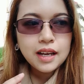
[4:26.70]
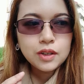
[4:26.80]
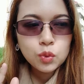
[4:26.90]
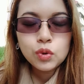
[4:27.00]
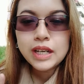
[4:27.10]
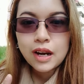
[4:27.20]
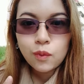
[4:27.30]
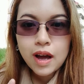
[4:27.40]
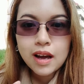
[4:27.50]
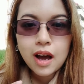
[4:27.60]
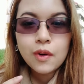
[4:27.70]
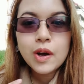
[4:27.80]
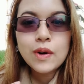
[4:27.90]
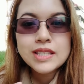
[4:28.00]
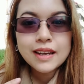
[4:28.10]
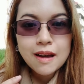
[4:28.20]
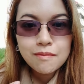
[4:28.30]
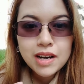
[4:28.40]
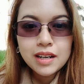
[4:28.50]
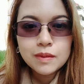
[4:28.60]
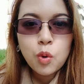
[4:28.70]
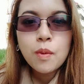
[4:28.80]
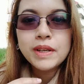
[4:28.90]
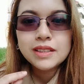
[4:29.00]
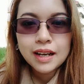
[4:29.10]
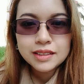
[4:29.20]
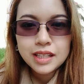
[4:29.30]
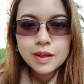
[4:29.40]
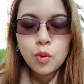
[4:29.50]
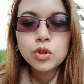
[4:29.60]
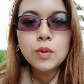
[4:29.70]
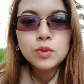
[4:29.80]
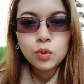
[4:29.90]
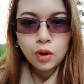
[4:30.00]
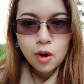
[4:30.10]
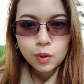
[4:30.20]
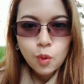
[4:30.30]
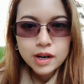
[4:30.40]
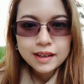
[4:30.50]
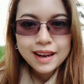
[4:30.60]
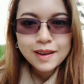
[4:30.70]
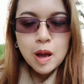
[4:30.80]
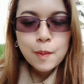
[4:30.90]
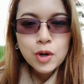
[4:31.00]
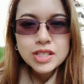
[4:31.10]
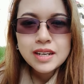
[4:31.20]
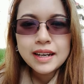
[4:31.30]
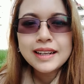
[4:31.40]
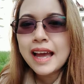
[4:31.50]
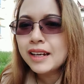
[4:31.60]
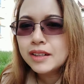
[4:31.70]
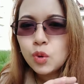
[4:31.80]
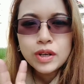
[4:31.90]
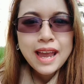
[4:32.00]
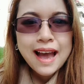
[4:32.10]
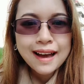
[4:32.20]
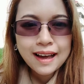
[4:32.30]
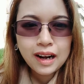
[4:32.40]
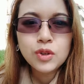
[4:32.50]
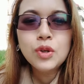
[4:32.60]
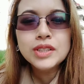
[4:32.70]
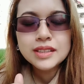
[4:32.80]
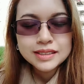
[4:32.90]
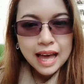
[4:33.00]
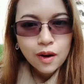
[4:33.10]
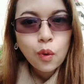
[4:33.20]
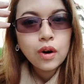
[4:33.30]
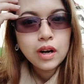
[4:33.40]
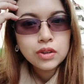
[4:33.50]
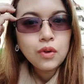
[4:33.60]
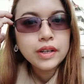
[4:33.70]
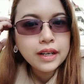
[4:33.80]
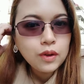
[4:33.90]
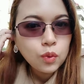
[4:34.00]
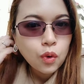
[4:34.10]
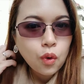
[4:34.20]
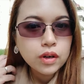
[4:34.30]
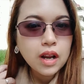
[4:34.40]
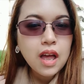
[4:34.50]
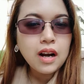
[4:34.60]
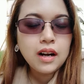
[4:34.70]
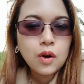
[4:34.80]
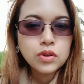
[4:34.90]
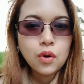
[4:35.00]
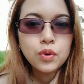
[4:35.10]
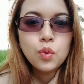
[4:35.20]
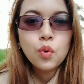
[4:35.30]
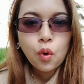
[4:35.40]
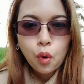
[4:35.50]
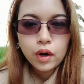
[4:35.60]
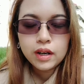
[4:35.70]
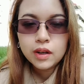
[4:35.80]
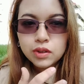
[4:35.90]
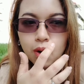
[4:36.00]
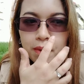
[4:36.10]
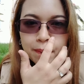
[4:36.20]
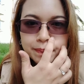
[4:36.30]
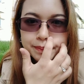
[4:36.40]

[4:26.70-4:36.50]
รู้กันว่าเขาเรียกว่าสแกมเมอร์หรือพวกมิจฉาชีพ พวกต้มตุ๋นหลอกลวงนั่นเอง เพราะฉะนั้นการทุกอย่างค่ะ เราต้องศึกษาคน เราต้องเรียนรู้คน เราต้องดูคน เราต้องแบบ